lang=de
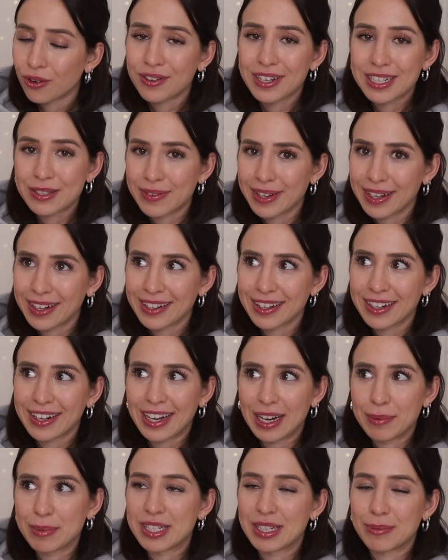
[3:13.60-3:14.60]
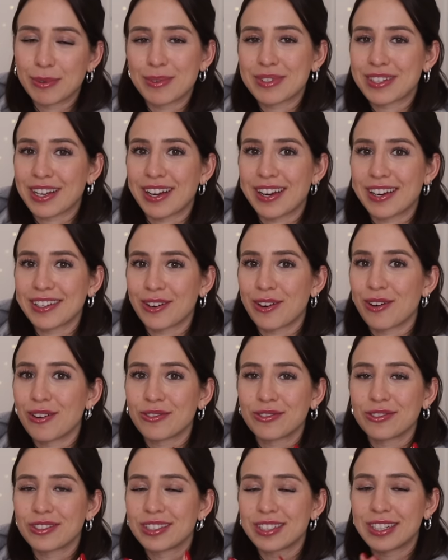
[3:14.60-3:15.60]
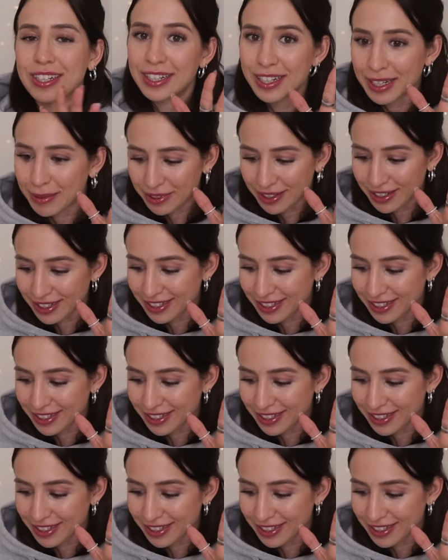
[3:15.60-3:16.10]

Und deswegen klebe ich die momentan halt auf und ich liebe